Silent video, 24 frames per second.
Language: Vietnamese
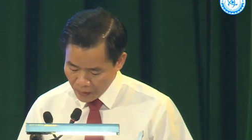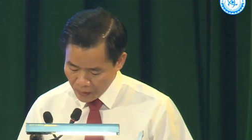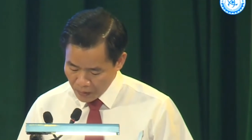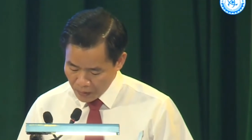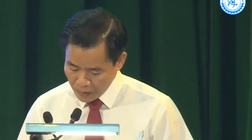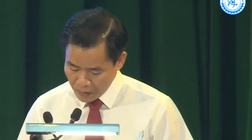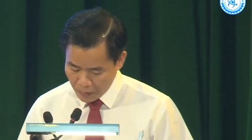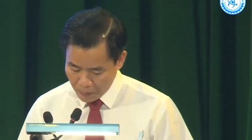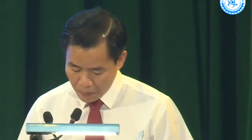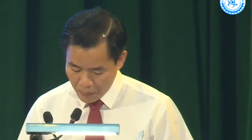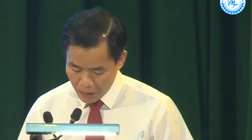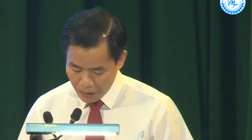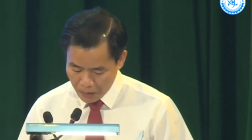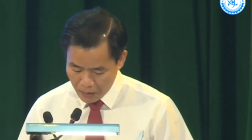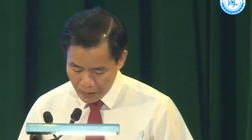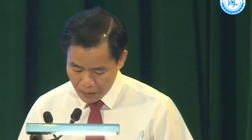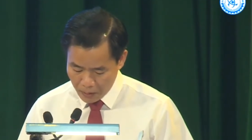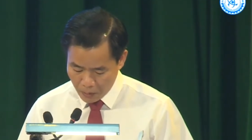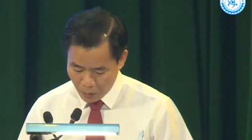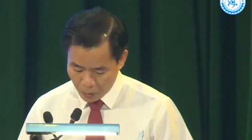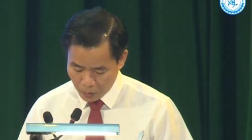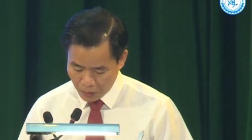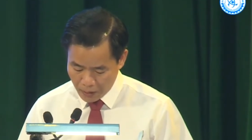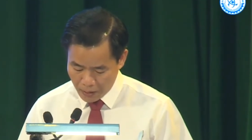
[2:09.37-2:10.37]
những bước đi
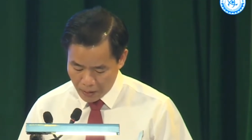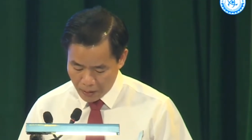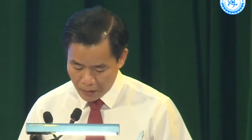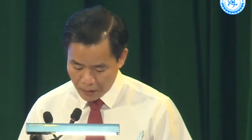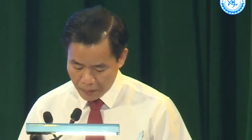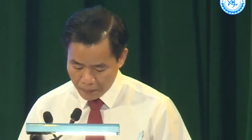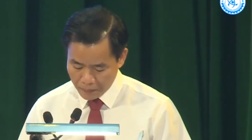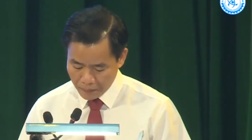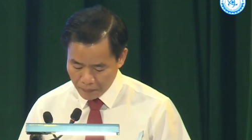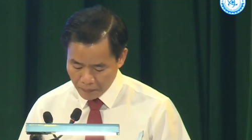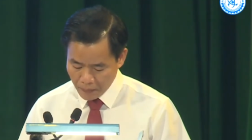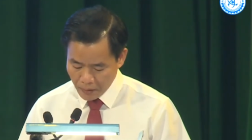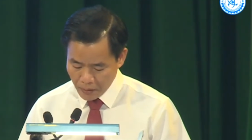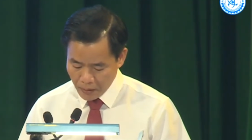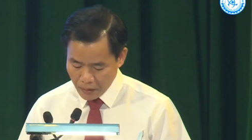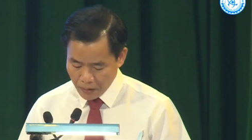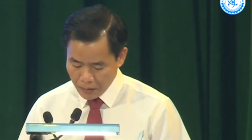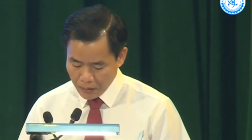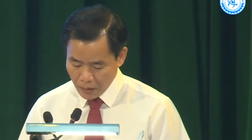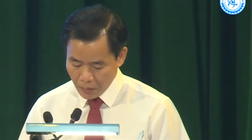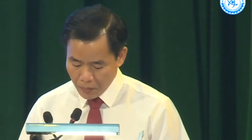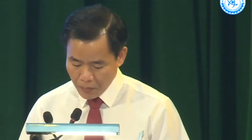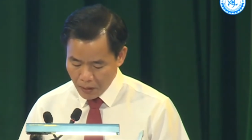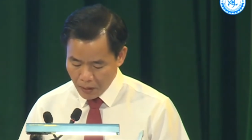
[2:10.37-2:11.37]
cụ thể,
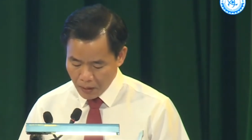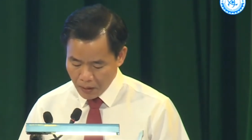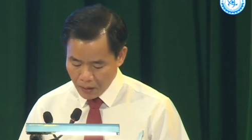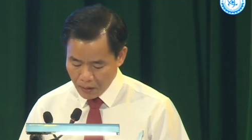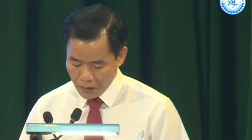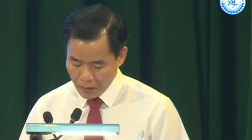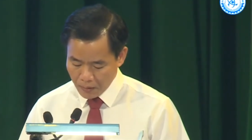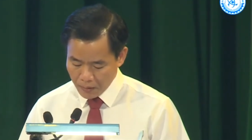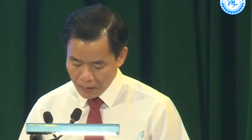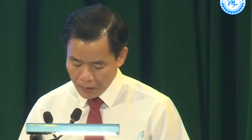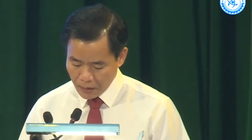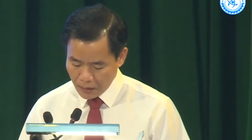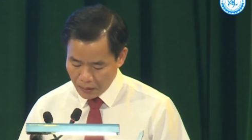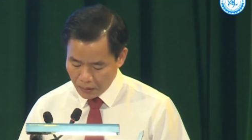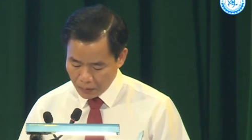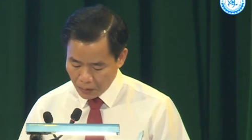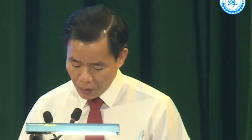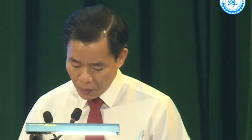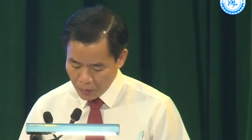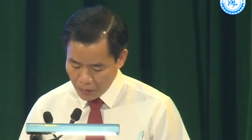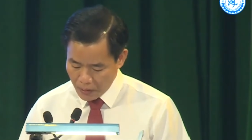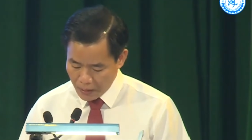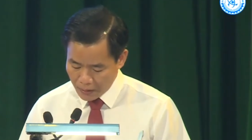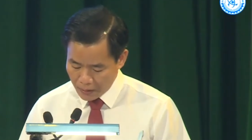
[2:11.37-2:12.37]
trong đó để
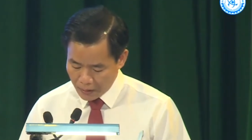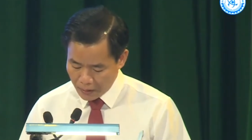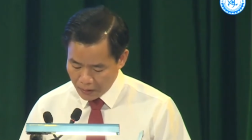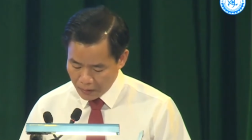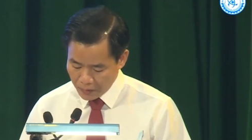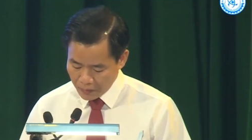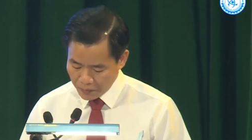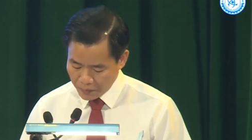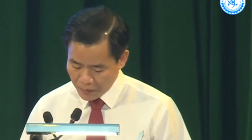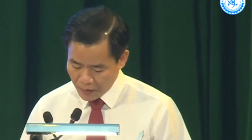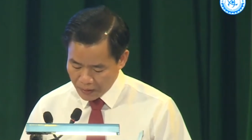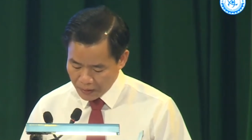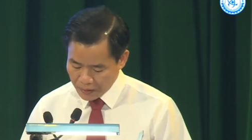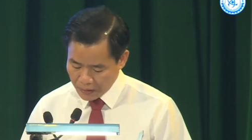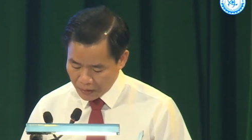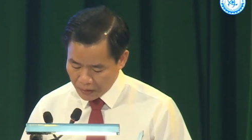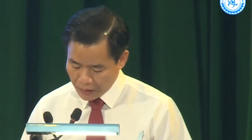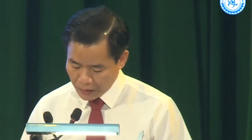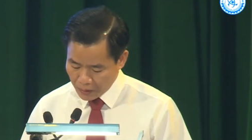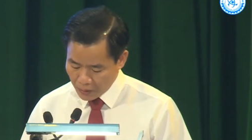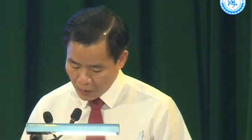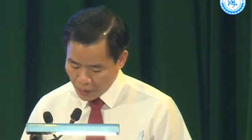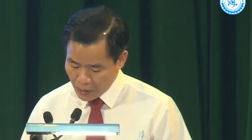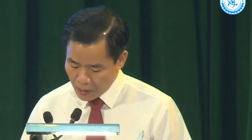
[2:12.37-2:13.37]
thúc đẩy phát
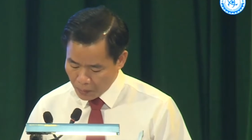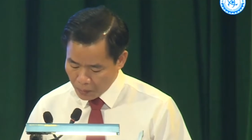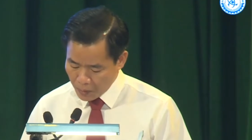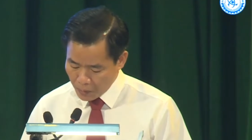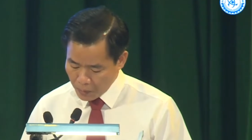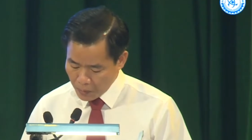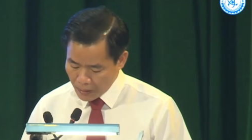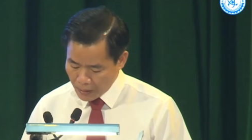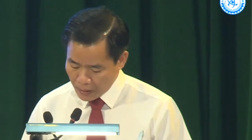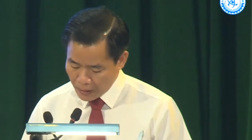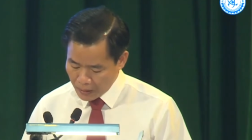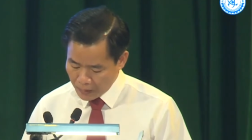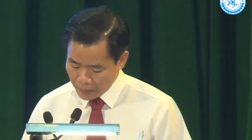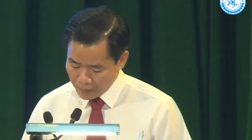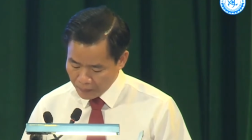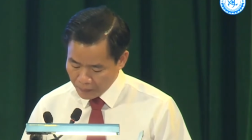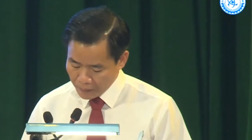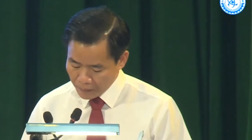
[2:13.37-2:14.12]
triển khoa học công nghệ